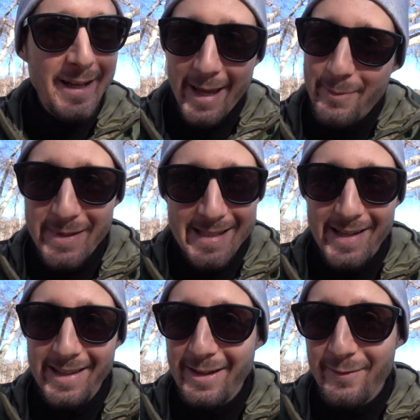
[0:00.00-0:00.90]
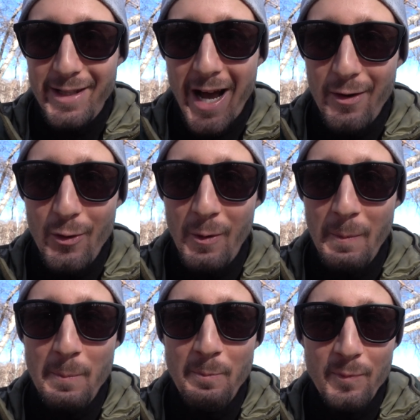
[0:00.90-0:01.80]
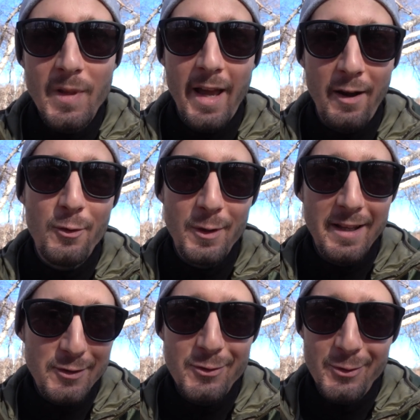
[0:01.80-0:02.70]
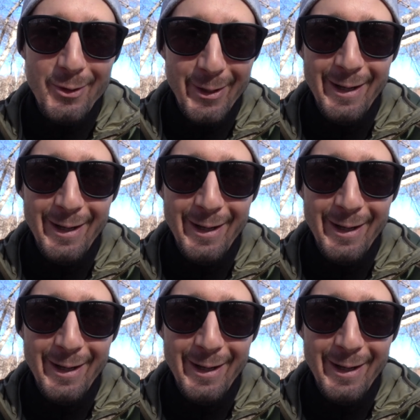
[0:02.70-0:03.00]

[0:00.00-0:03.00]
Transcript: che pensate che ve danno Ecco, adesso